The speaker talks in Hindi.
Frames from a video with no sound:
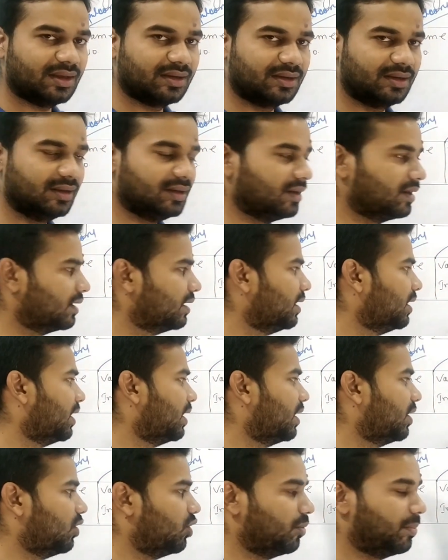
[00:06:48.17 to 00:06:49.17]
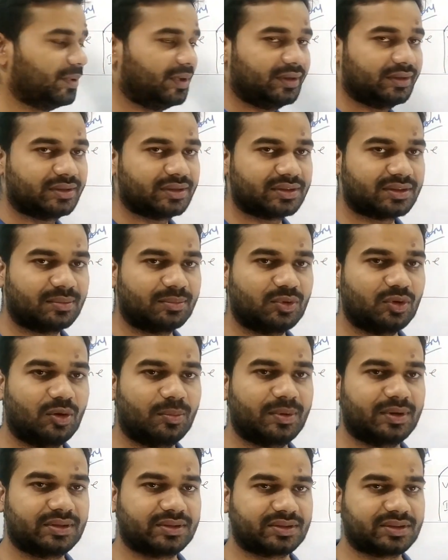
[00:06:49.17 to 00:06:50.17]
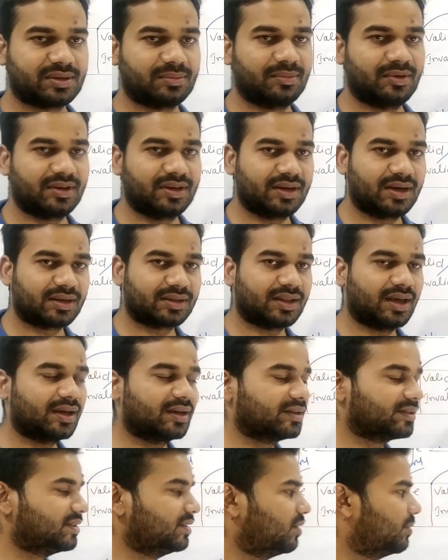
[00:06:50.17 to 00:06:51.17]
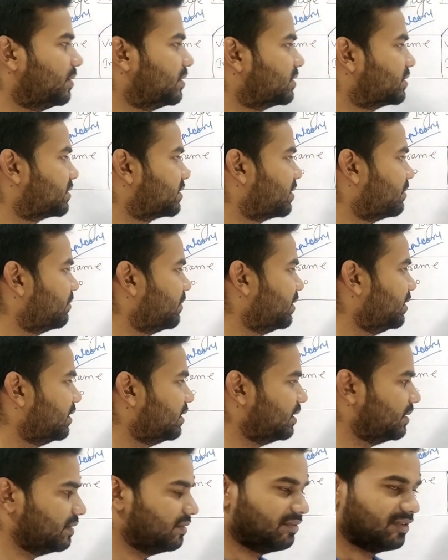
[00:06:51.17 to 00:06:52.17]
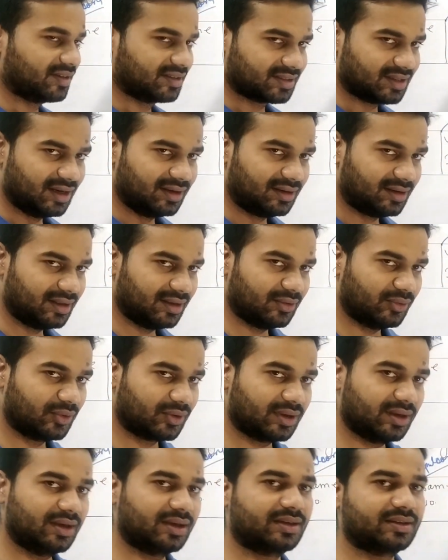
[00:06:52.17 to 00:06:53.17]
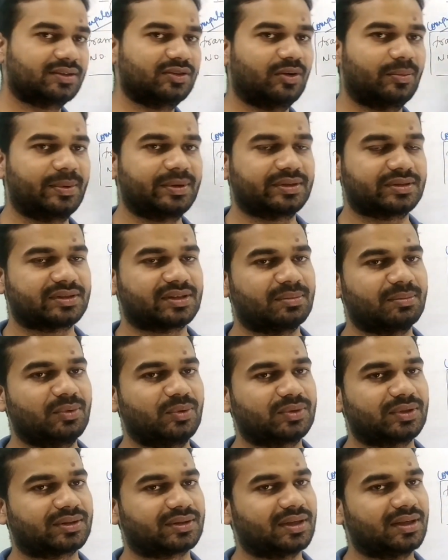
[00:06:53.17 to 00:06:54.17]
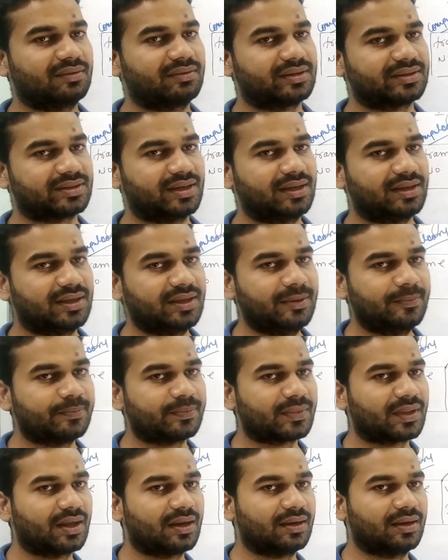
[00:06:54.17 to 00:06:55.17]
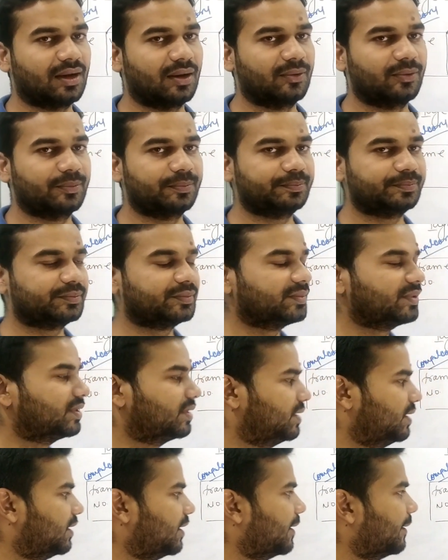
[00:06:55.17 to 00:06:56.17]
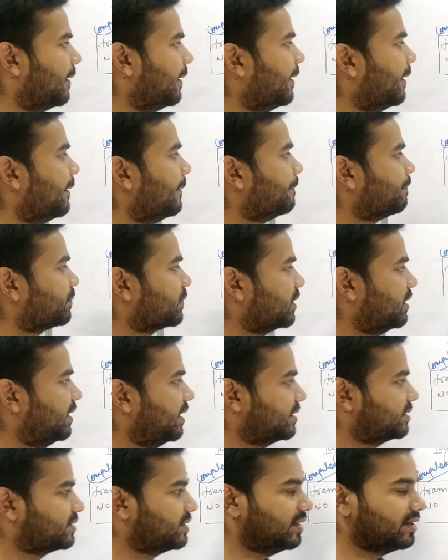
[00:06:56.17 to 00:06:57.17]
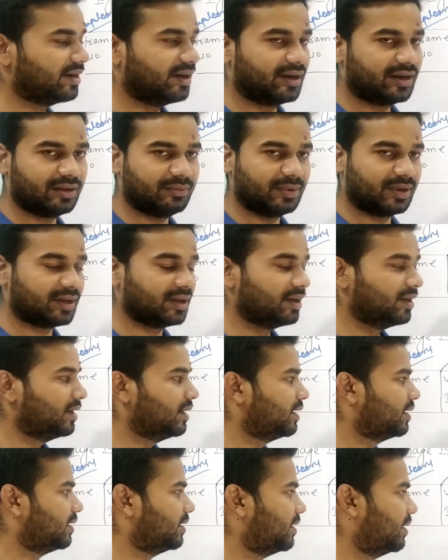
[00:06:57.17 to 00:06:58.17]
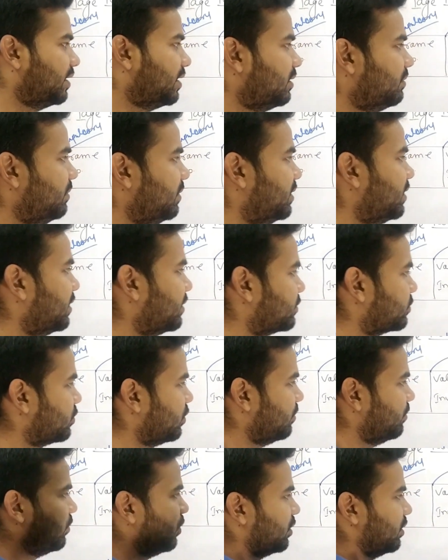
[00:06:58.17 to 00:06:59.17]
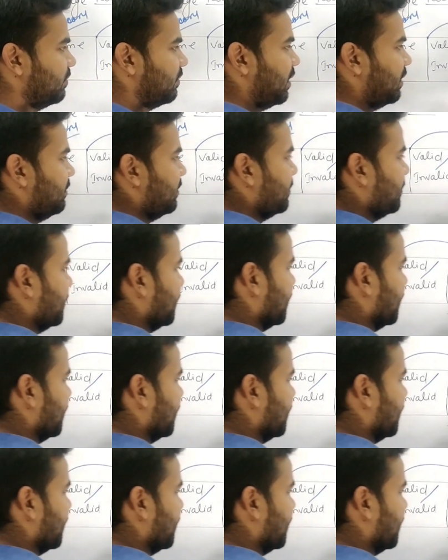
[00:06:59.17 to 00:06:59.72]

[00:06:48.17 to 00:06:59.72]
ठीक है ऑपरेटिंग सिस्टम टू ऑपरेटिंग सिस्टम वेरी करता है किसी ऑपरेटिंग सिस्टम में ये फंक्शनलिटी होगी किसी ऑपरेटिंग सिस्टम में हो सकता है ये फंक्शनलिटी ना ठीक है नेक्स्ट है डर्टी बिट डर्टी बिट या इसको हम मॉडिफाइड बिट भी